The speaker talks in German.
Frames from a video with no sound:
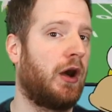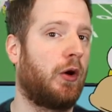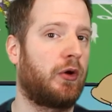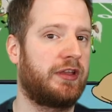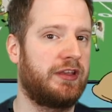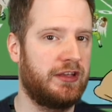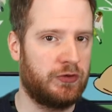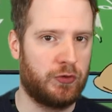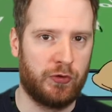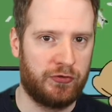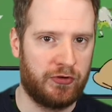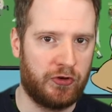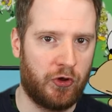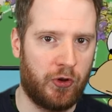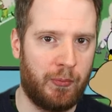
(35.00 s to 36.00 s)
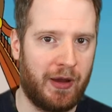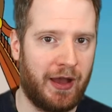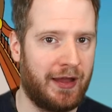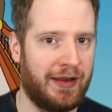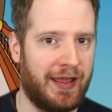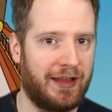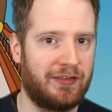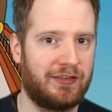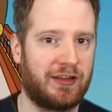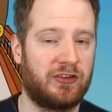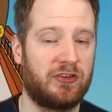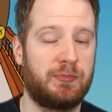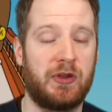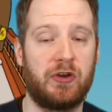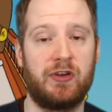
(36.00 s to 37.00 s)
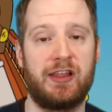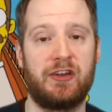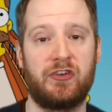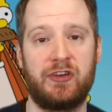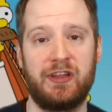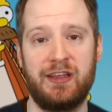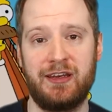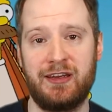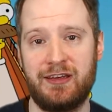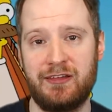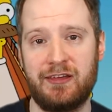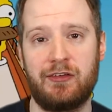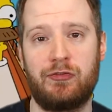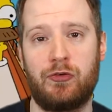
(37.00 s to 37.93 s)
Auch hier dürfte nochmal ein extra Special entstehen in dieser